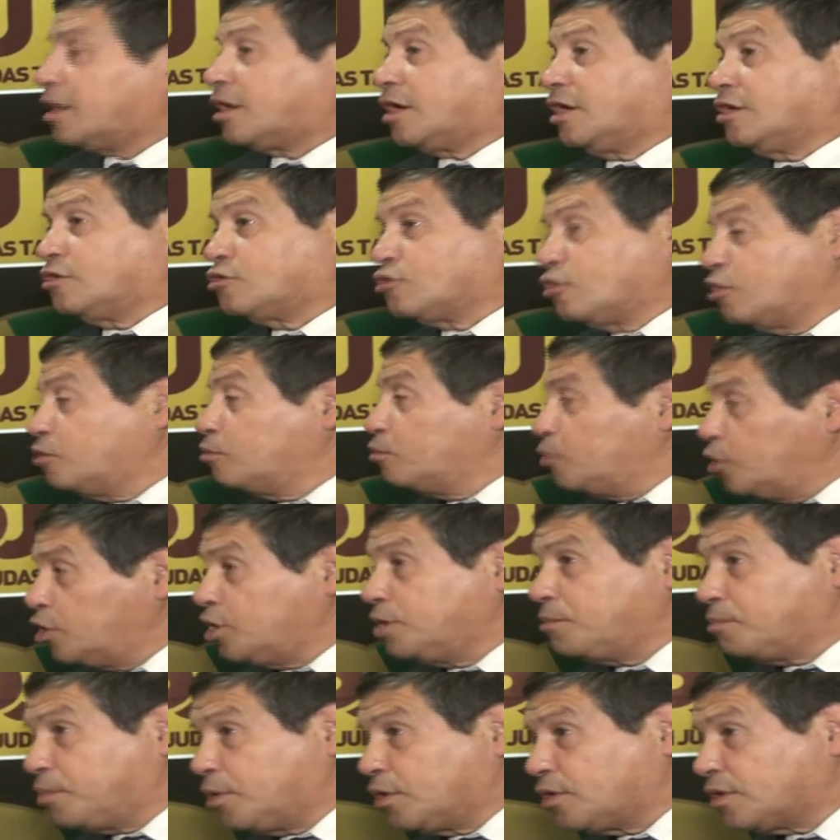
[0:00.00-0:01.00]
que son
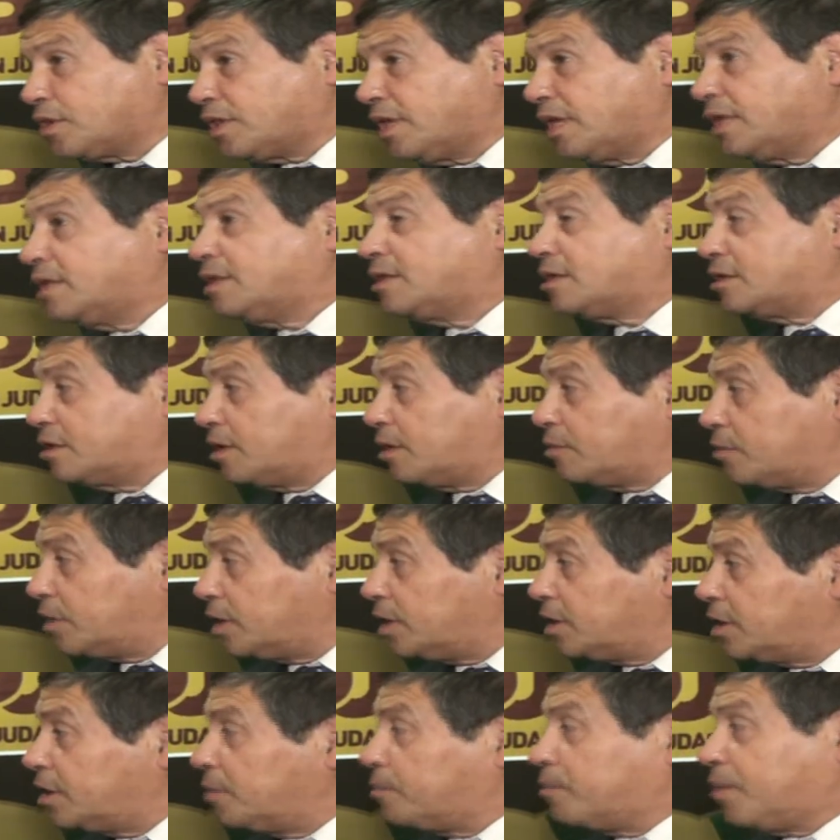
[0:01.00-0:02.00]
muy importantes
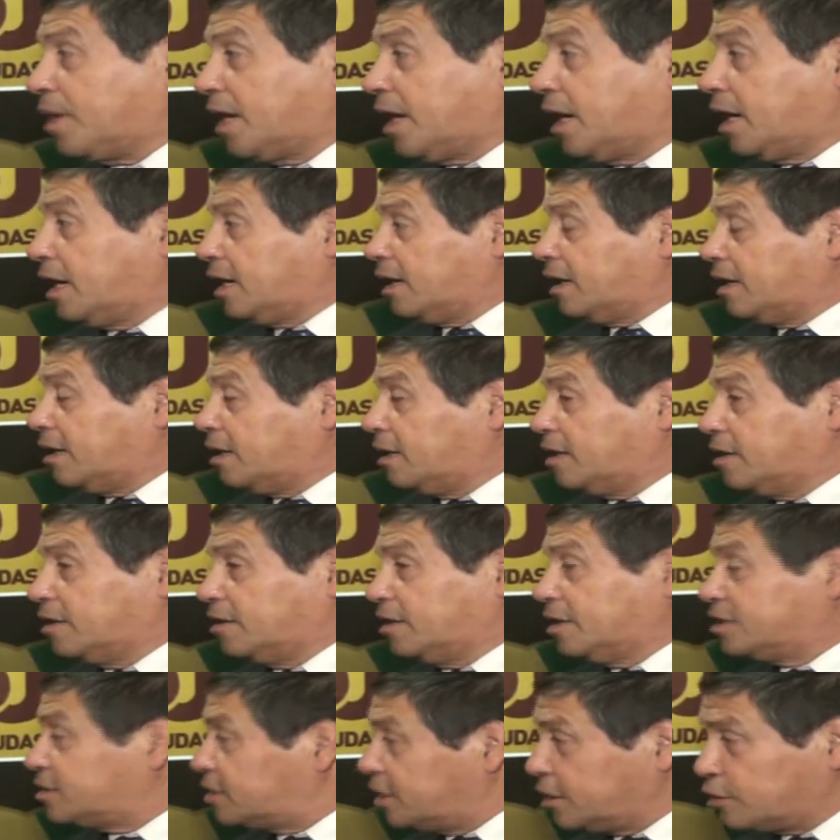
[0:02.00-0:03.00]
realmente para el
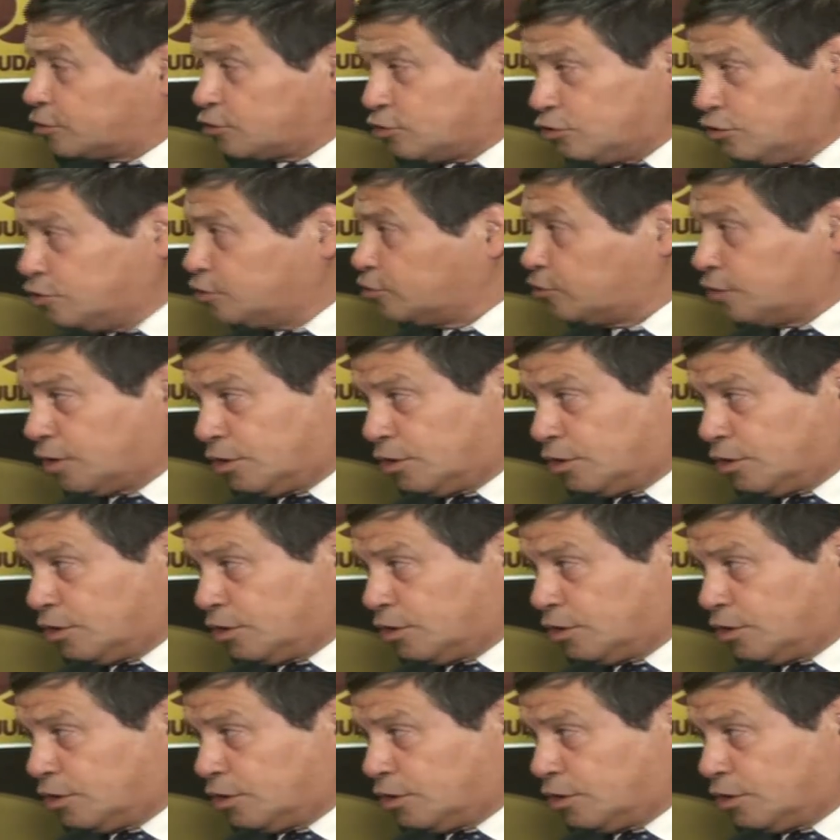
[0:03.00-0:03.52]
desarrollo